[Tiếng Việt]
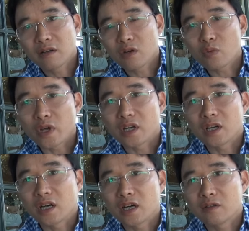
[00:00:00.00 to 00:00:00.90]
cái quyền
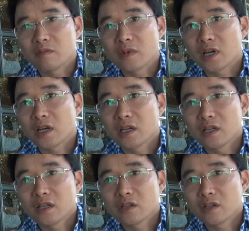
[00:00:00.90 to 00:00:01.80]
lợi mà
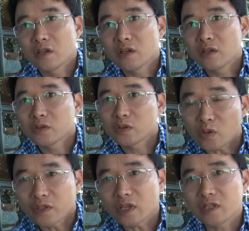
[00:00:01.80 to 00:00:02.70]
nó
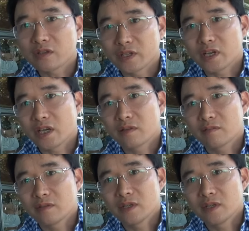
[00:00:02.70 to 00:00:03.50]
tốt nhất cho Việt Nam